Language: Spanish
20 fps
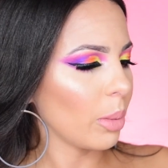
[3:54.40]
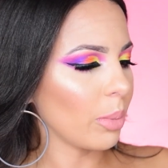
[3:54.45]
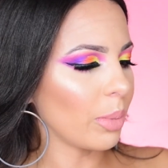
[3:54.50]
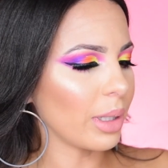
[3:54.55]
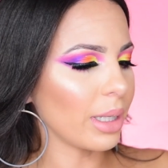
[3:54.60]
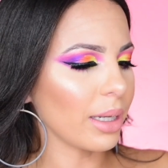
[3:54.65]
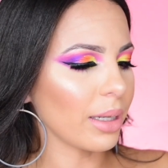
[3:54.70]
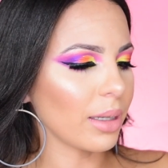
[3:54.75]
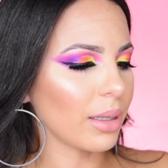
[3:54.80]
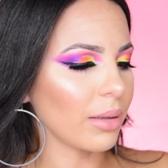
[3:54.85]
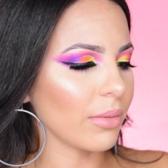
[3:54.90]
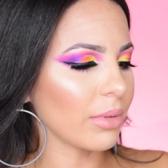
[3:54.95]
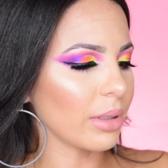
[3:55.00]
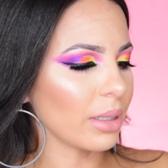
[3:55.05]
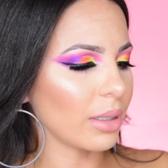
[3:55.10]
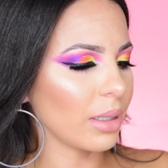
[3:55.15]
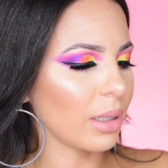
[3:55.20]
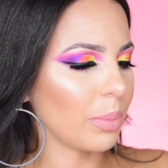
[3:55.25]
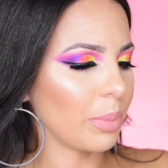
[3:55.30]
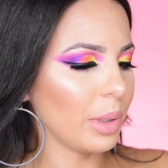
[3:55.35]
para
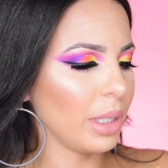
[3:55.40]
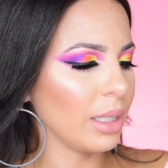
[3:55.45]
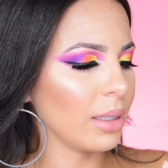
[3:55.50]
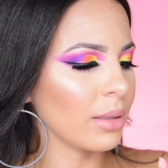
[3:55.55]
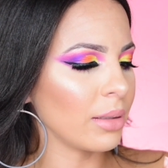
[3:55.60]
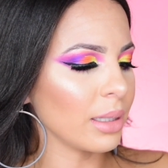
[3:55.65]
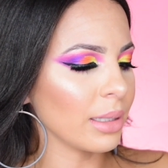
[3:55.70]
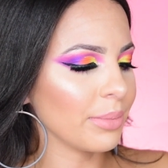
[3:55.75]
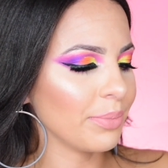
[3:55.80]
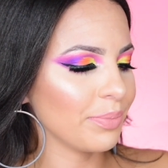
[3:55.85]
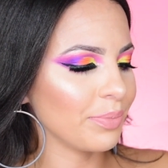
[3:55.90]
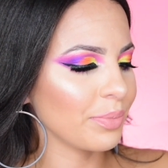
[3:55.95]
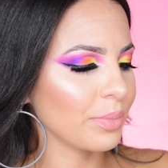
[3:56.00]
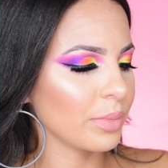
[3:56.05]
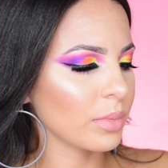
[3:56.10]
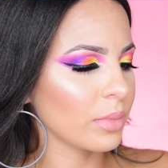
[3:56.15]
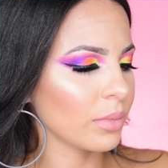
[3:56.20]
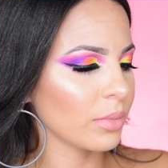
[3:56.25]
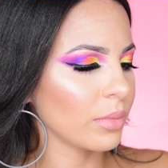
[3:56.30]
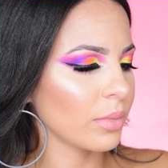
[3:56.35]
ver qué pinte.
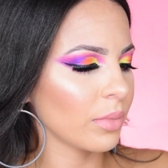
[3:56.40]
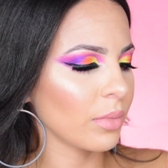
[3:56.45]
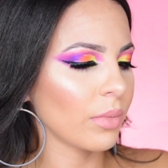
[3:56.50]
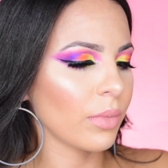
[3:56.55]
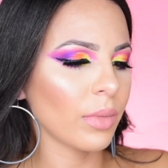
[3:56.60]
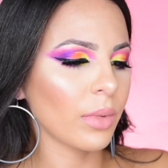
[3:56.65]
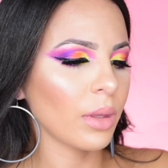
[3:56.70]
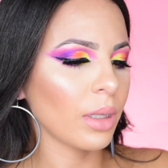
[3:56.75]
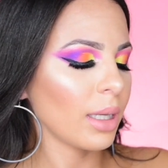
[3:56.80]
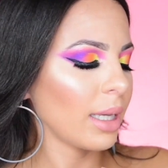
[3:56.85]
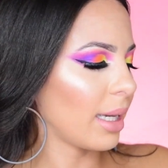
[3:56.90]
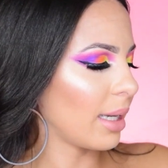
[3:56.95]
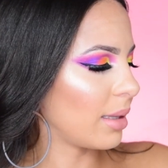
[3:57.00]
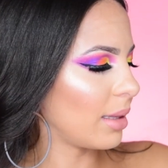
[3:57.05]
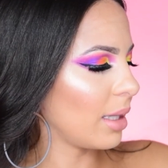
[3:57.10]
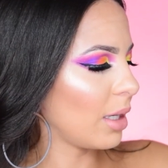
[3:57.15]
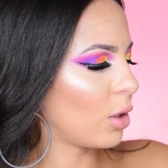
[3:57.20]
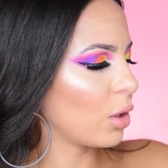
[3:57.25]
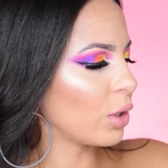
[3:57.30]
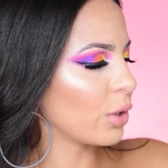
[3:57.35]

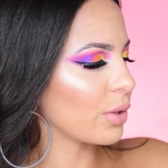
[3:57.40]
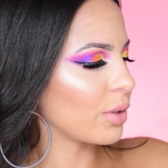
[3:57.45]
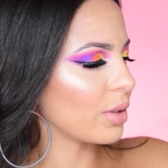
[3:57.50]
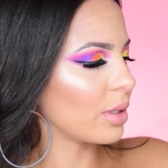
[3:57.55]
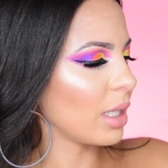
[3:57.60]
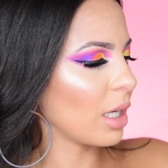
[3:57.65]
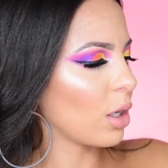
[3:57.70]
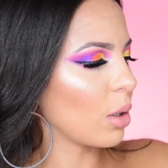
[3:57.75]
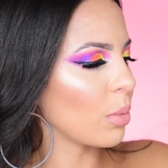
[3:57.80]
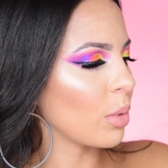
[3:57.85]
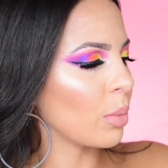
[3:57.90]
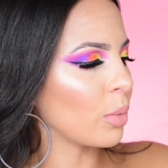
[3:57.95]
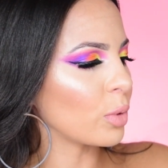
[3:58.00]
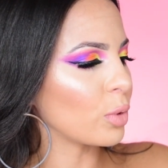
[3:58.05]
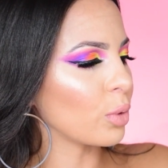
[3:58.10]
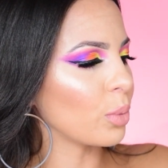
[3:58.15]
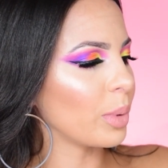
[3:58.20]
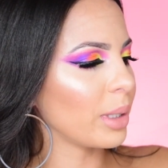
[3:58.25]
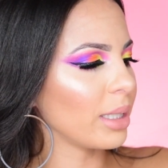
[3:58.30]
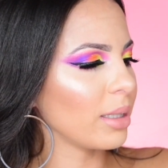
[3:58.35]
Este color sí es como
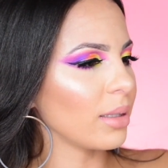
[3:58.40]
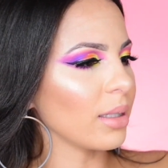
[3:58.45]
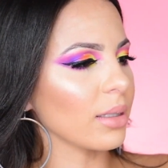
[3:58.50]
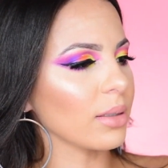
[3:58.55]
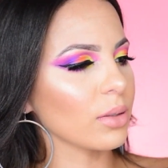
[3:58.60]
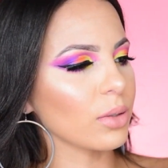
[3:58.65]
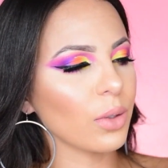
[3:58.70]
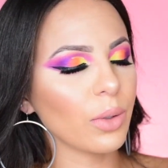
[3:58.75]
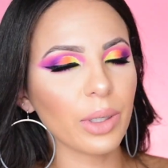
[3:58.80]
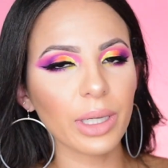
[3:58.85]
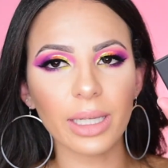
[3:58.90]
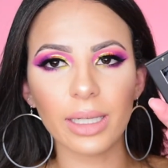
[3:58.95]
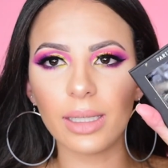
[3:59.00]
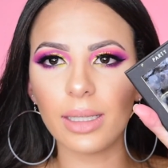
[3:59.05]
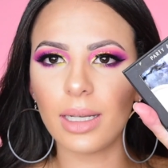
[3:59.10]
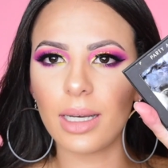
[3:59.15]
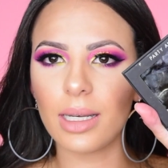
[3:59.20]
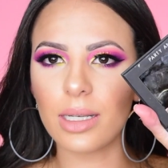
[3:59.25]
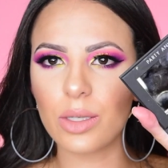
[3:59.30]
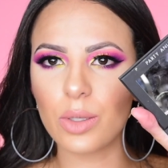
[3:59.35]
súper intenso.
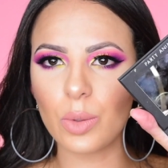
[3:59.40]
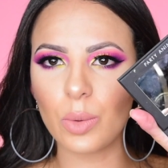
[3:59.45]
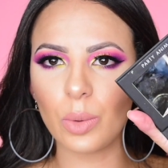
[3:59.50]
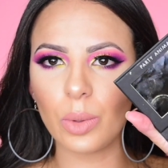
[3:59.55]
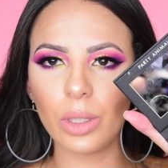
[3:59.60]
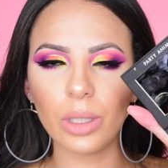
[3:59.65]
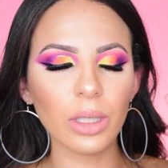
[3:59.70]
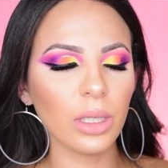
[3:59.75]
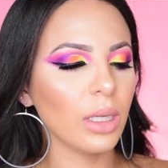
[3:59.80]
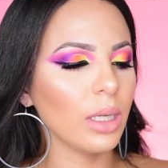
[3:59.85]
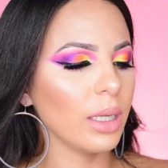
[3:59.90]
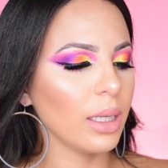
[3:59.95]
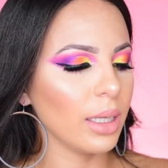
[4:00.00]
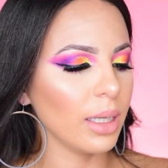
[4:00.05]
El azul,